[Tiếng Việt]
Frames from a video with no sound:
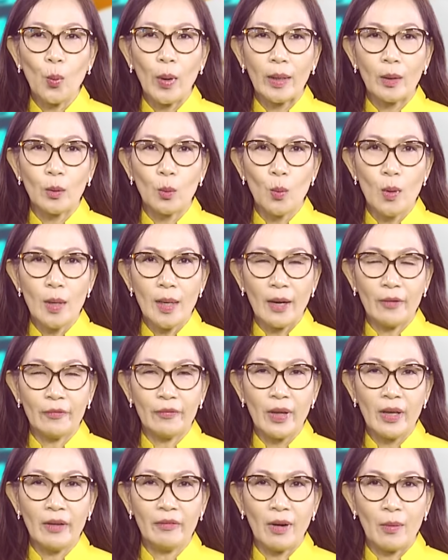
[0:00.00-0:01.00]
quen uống cà
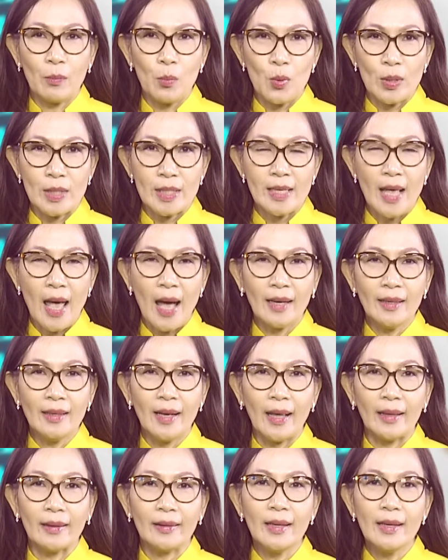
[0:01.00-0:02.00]
phê vào buổi
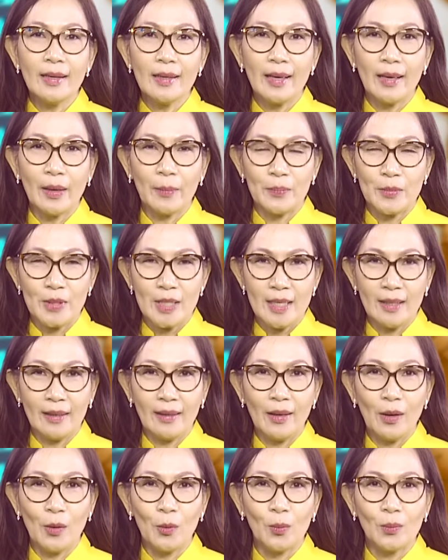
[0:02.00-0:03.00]
sáng để tiết kiệm chi
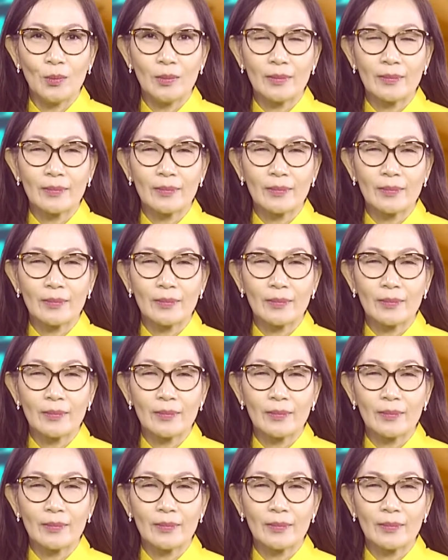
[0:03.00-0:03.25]
tiêu.